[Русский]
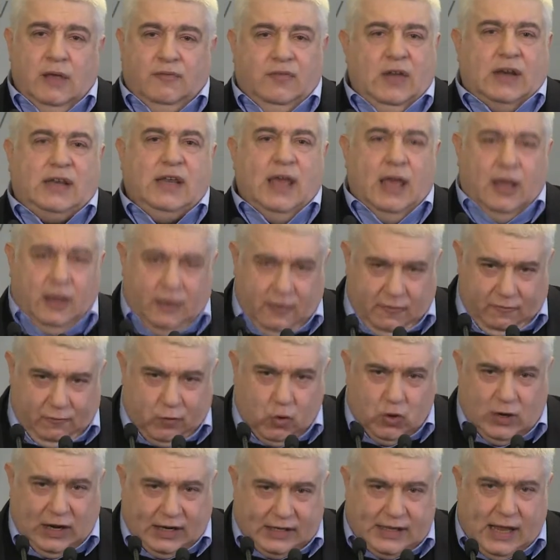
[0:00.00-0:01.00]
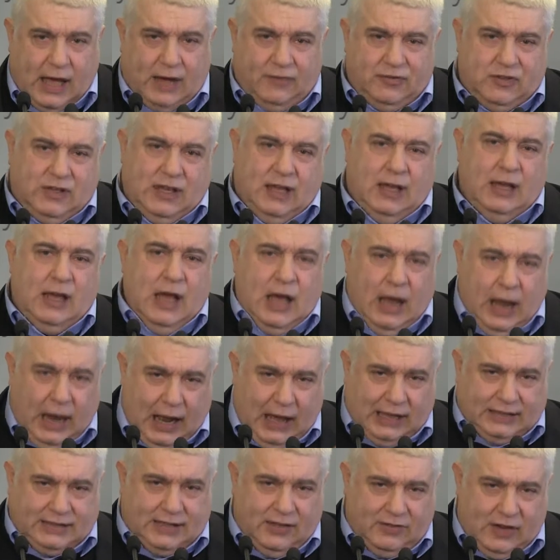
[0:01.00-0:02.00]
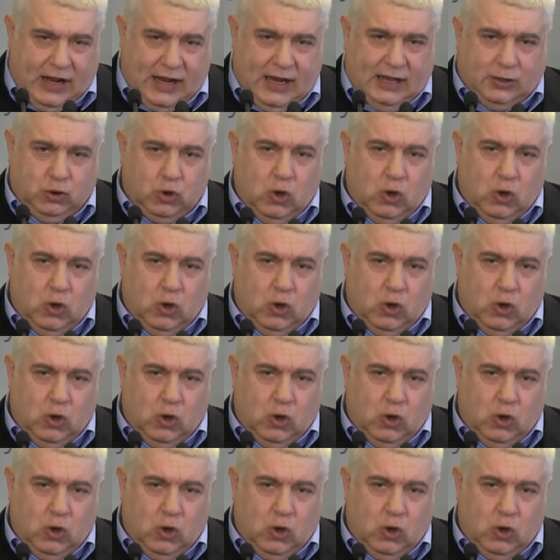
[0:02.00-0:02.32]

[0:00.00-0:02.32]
Вернее, в Укрнафте основная